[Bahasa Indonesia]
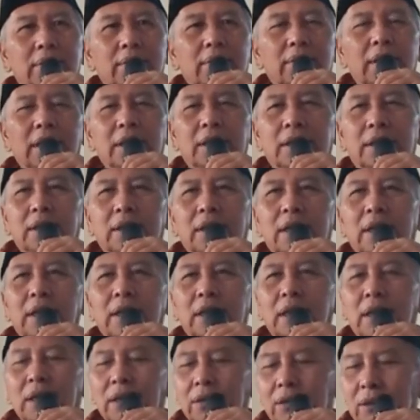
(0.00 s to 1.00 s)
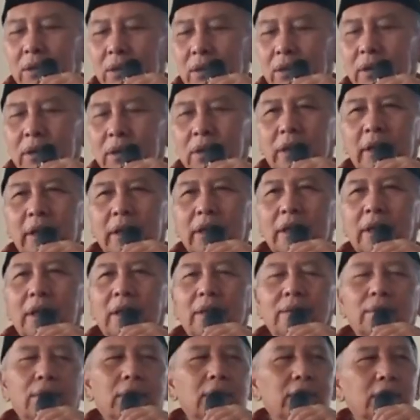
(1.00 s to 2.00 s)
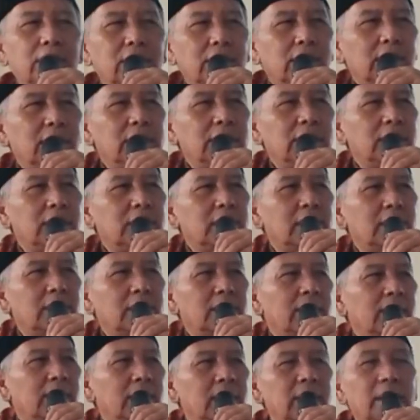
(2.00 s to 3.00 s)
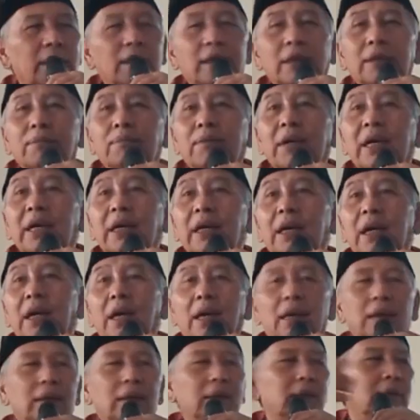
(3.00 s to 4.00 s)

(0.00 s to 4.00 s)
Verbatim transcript: menta kakolot hayang motor tadi berek di paehan